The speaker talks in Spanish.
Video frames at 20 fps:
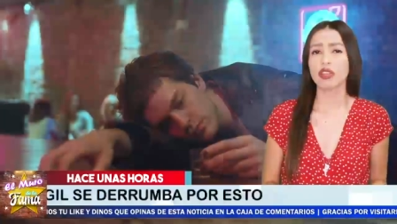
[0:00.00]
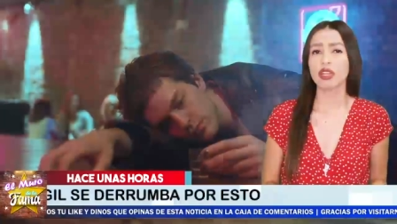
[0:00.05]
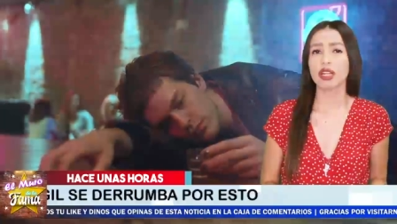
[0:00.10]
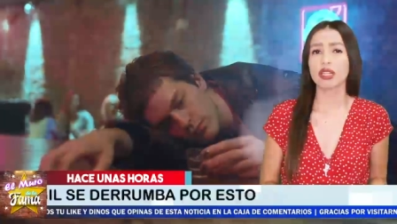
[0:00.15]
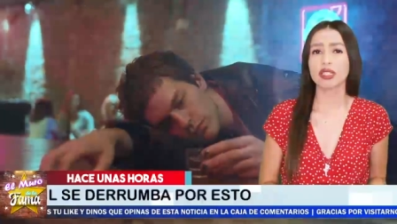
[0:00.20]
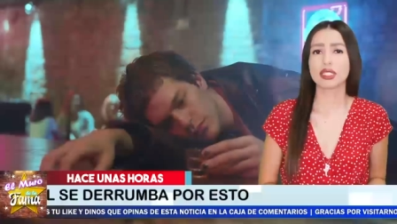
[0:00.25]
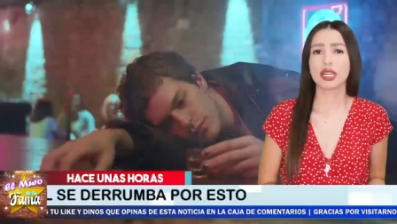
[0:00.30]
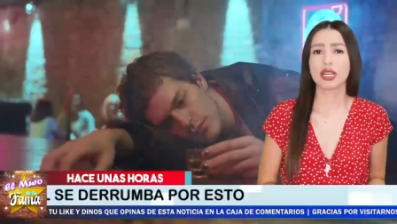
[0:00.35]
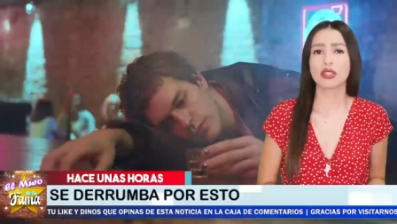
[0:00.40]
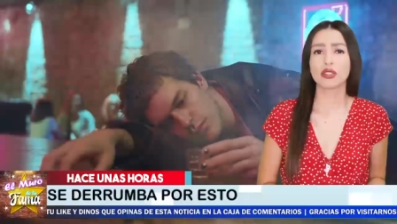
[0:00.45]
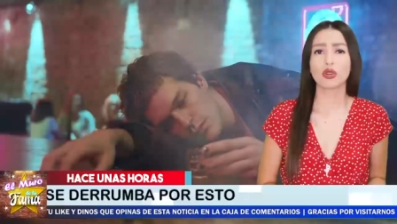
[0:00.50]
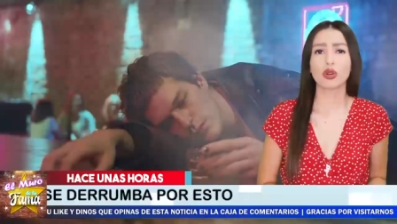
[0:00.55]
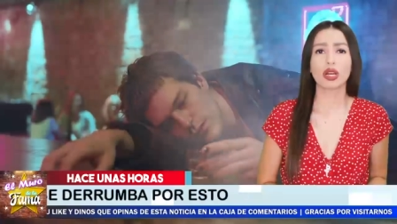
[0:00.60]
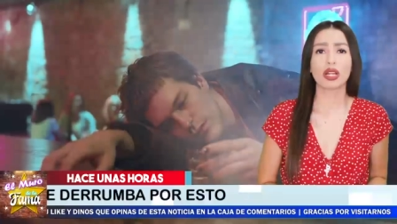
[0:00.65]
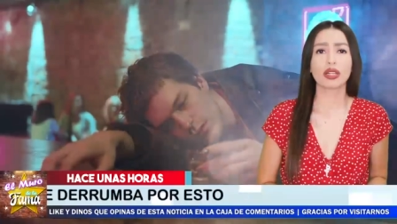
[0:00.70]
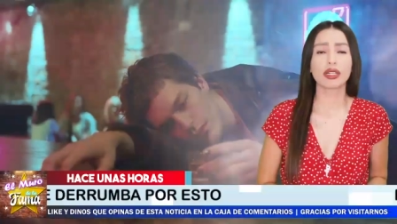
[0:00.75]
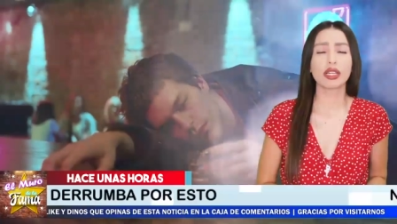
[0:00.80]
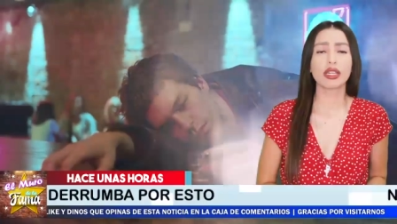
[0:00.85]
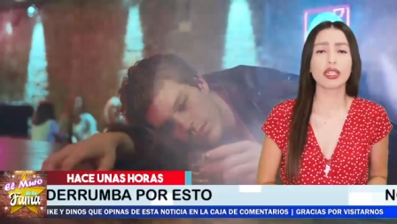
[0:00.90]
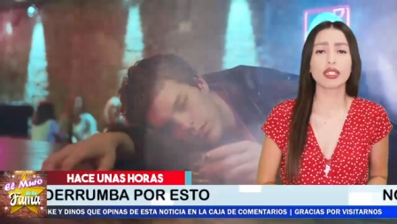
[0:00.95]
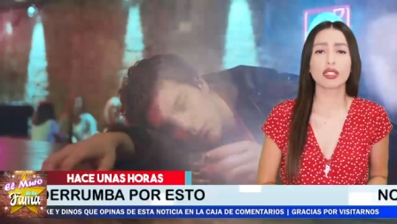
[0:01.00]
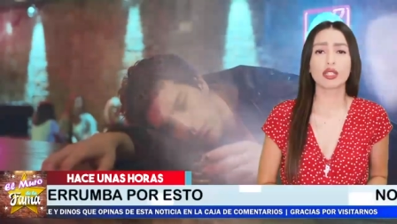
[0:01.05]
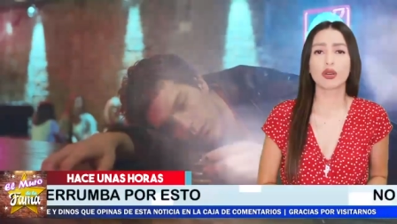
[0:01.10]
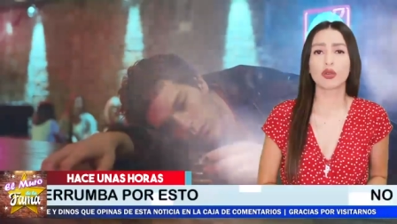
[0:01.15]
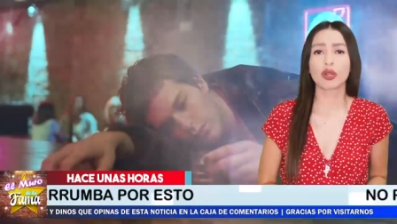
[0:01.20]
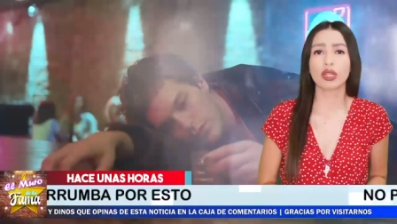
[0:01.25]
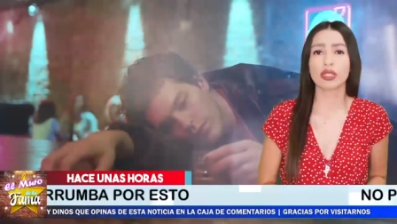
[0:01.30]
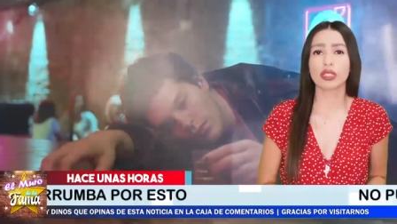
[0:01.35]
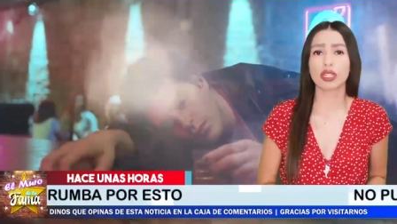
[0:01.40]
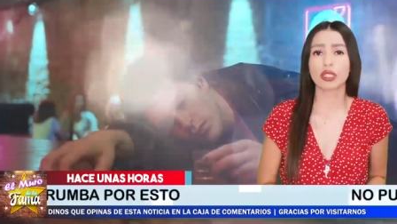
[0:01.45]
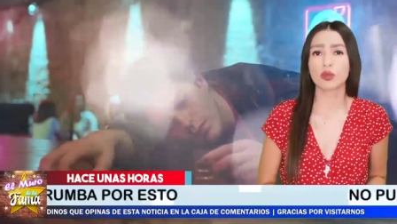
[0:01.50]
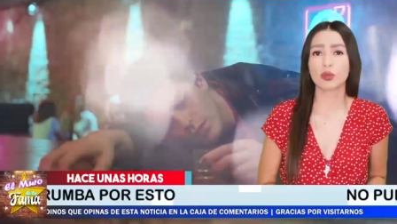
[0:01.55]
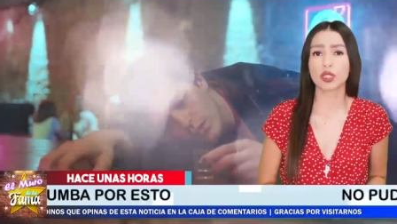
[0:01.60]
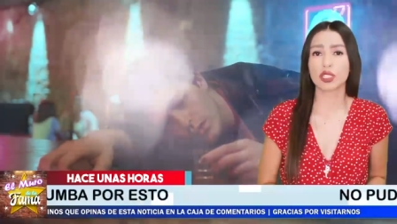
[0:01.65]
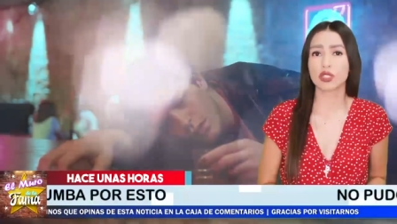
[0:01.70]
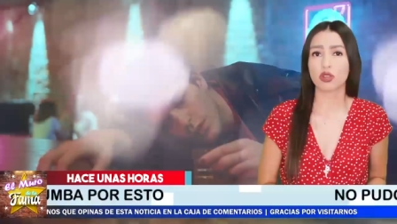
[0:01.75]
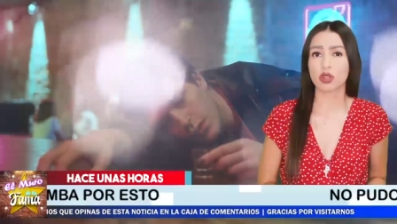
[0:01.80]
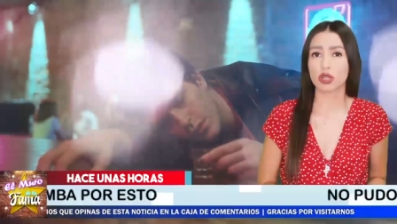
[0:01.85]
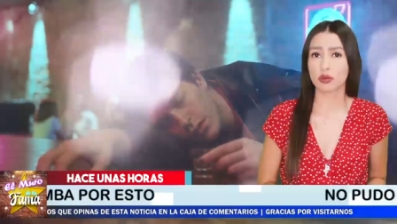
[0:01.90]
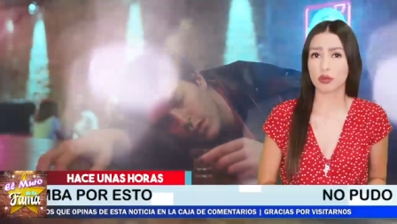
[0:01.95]
del llanto, él realizó una
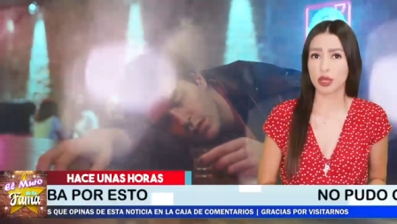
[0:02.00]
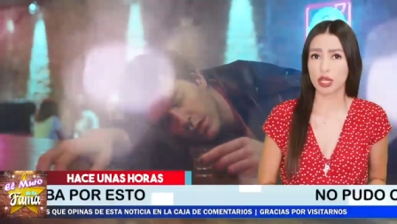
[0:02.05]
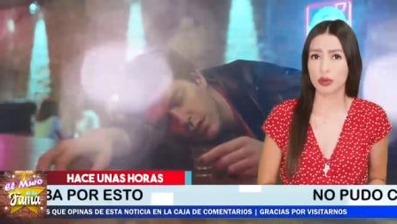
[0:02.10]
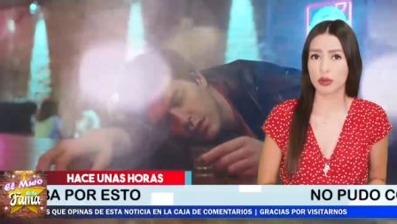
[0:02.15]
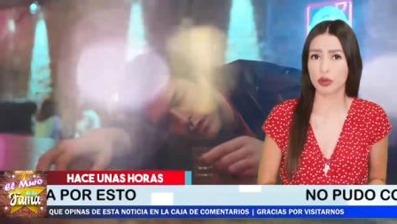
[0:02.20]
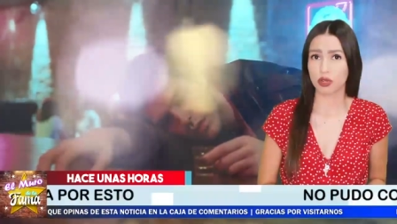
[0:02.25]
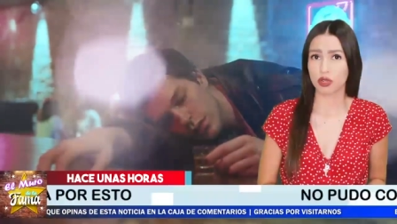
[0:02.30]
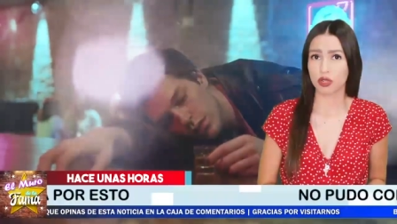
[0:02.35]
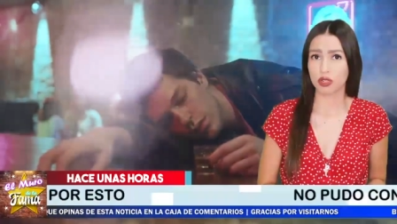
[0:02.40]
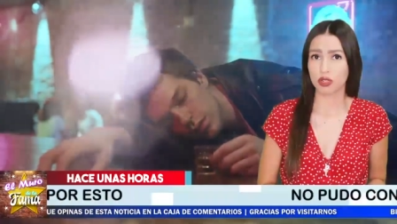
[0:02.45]
transmisión en vivo